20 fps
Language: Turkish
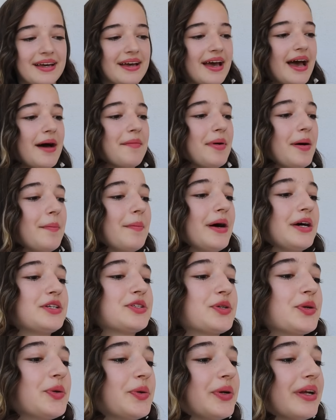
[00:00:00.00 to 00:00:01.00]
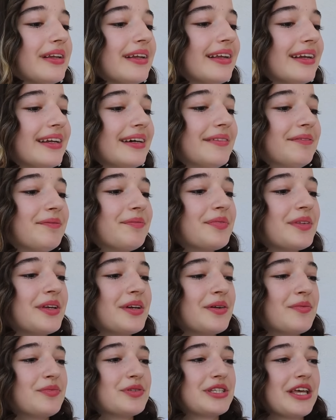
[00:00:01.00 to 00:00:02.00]
Hemen başka ürün alalım.
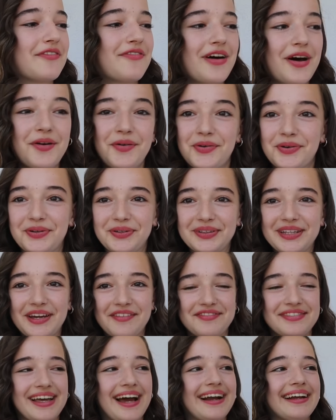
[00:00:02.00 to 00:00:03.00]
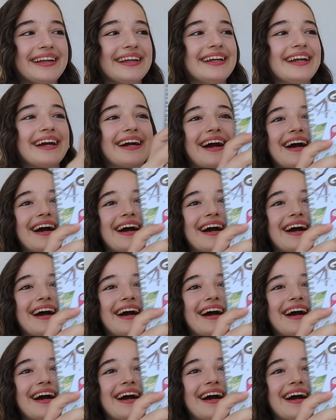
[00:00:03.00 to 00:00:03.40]
Bu sefer okul defterleriyle